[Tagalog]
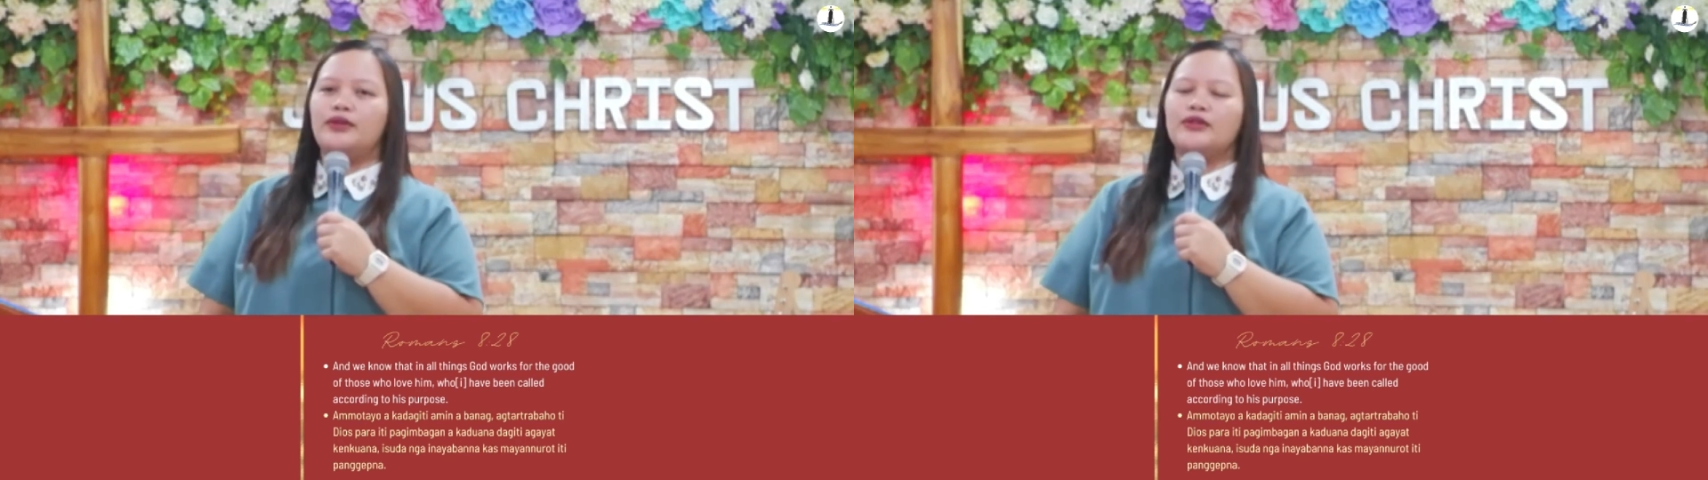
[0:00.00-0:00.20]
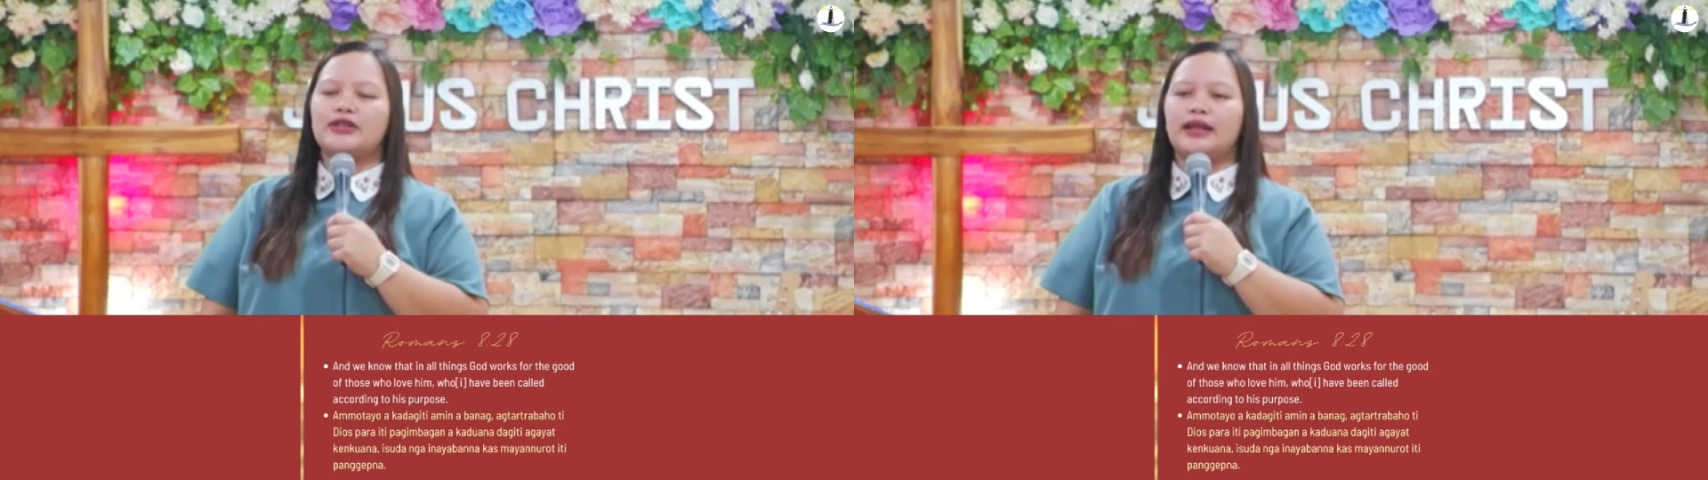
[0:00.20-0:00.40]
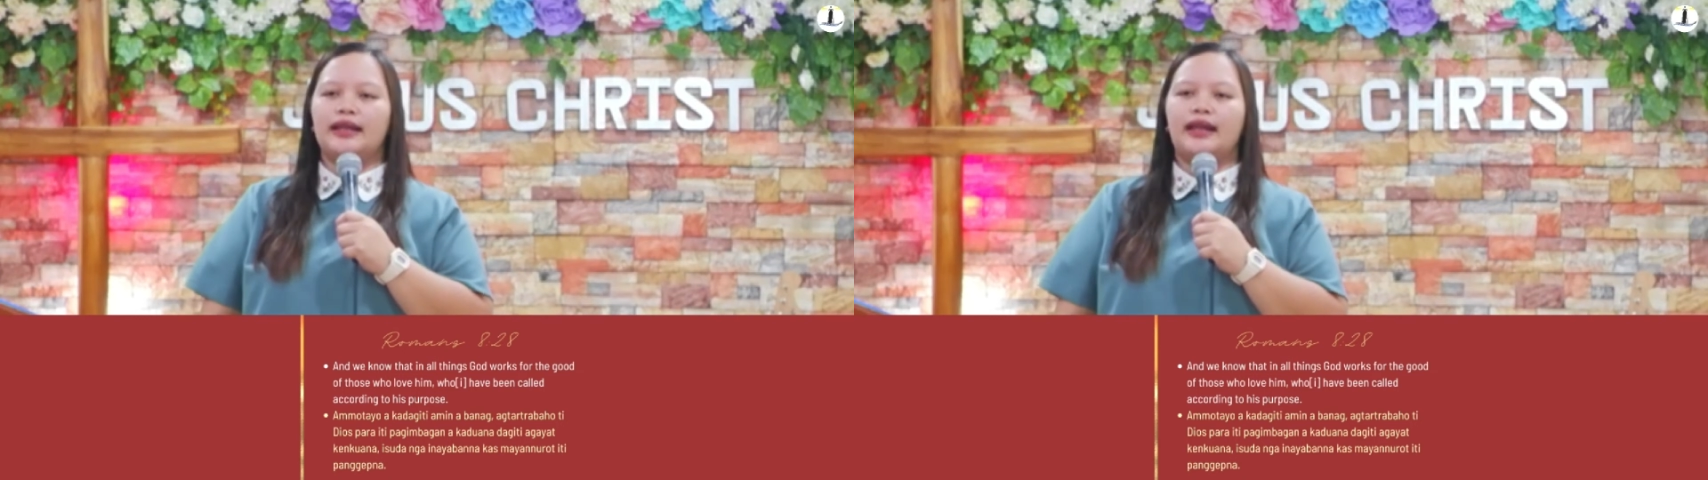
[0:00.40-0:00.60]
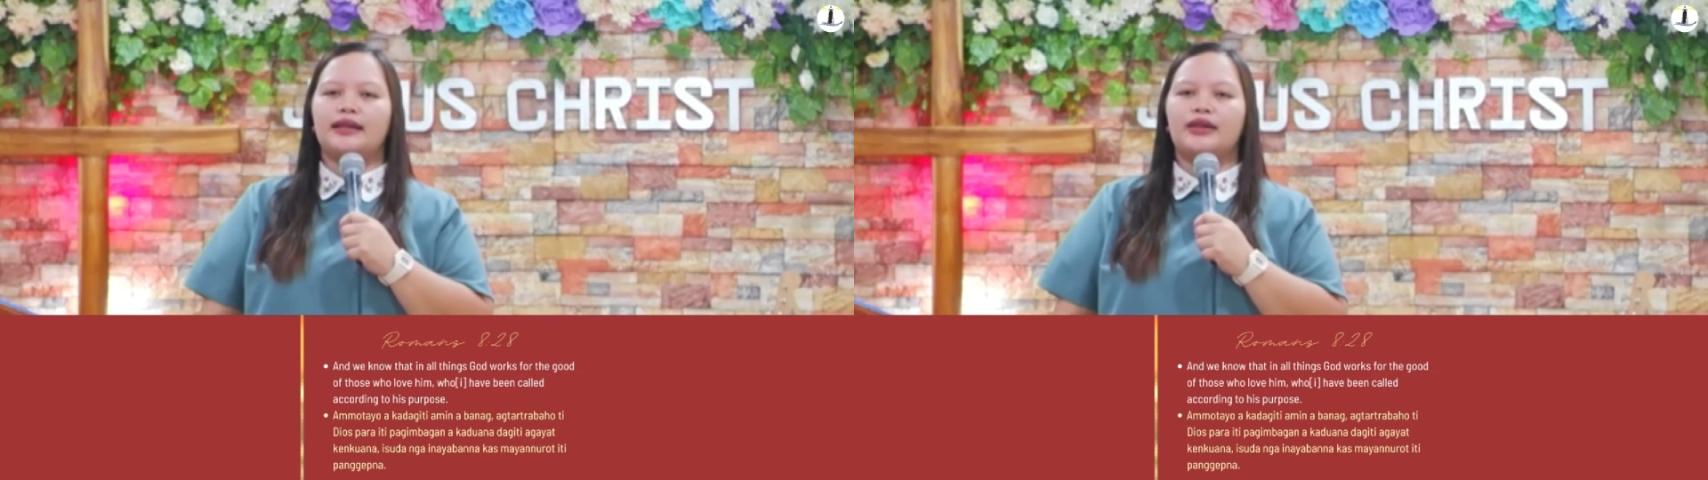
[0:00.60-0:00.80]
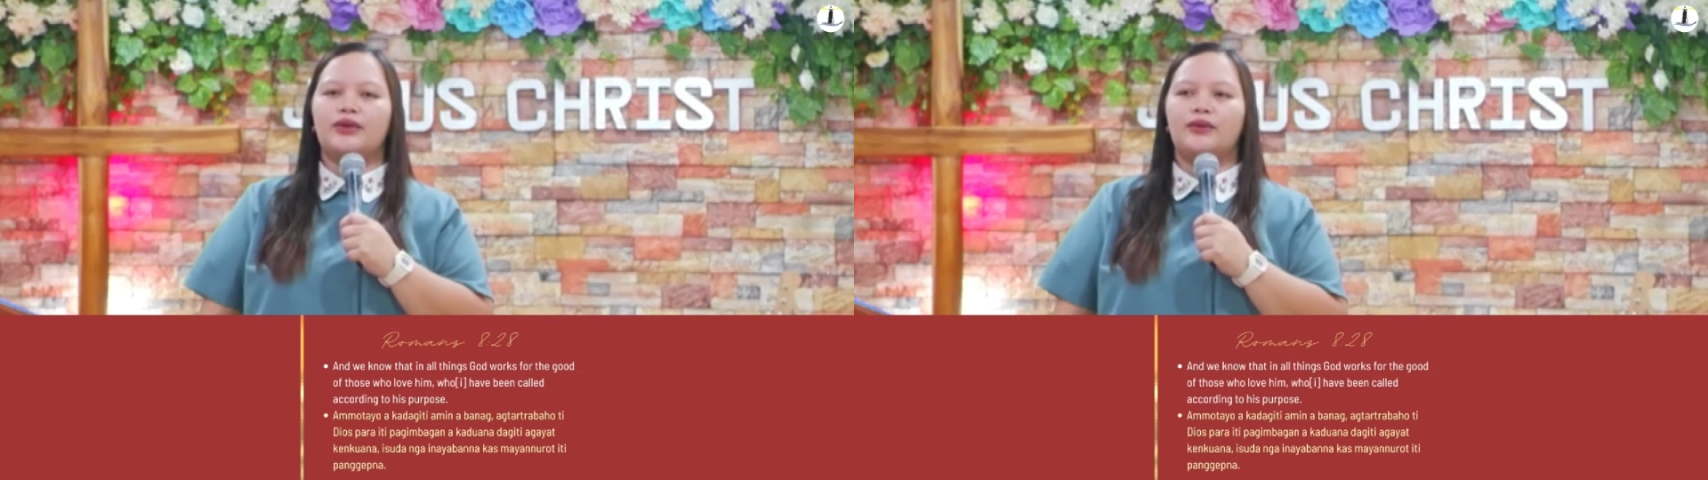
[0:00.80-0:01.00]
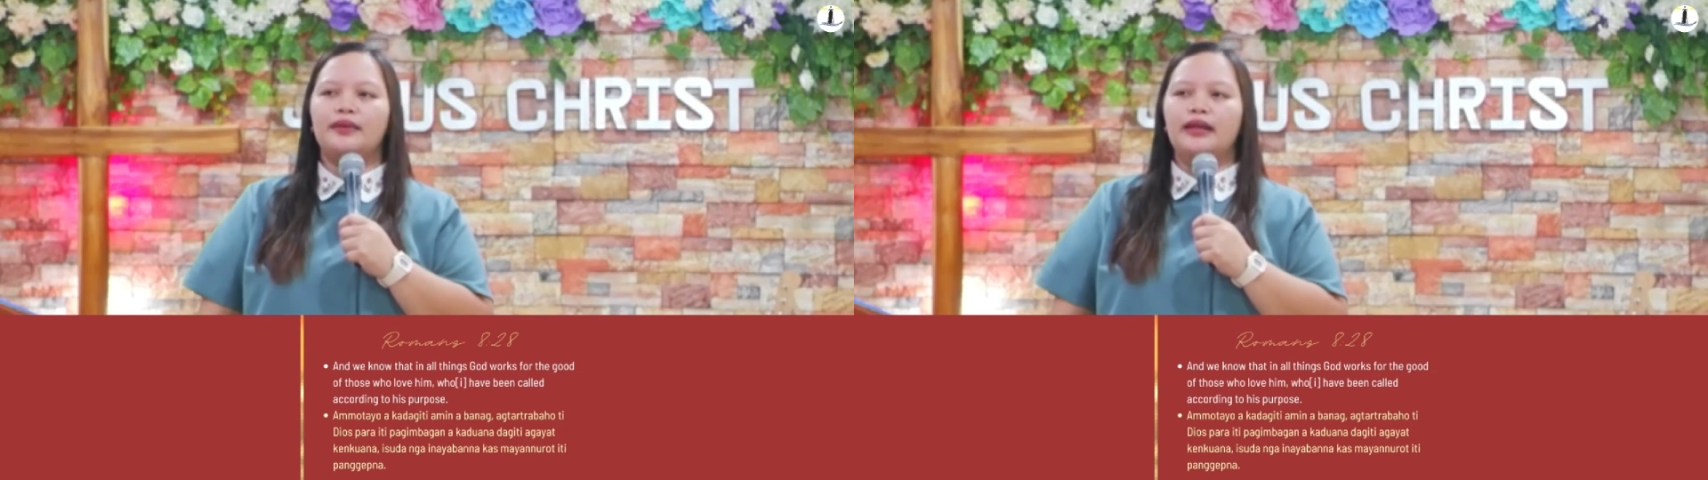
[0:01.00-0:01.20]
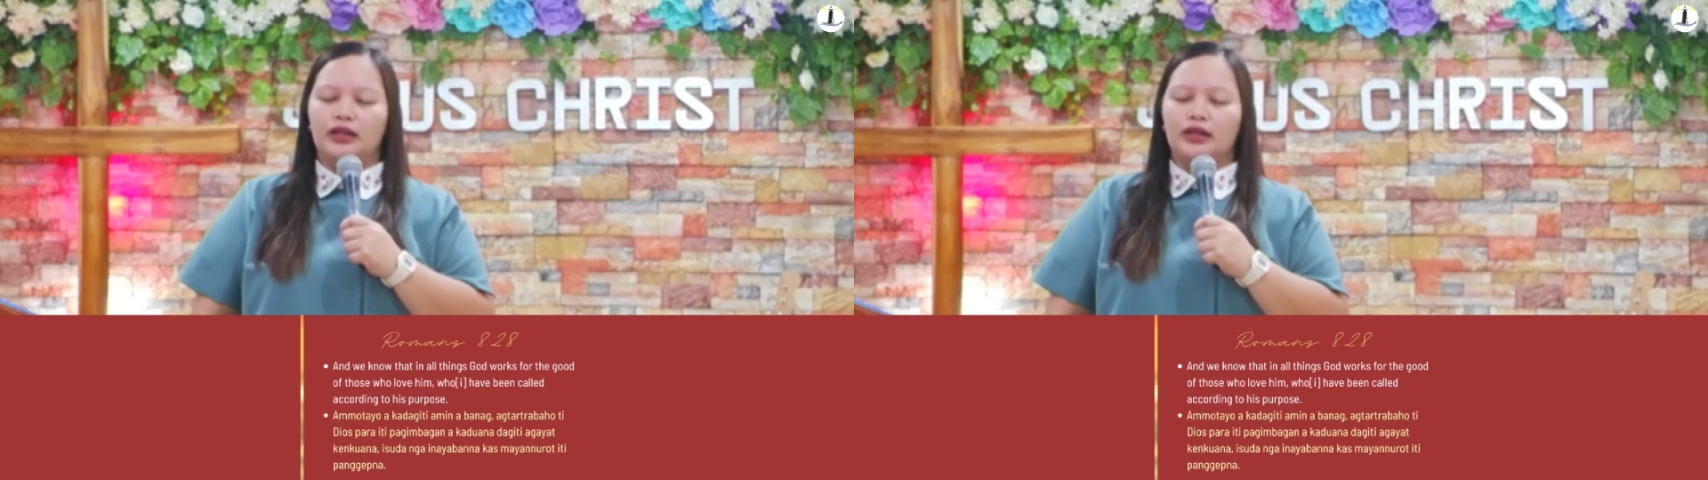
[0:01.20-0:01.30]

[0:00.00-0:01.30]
Diyos kanya tayo.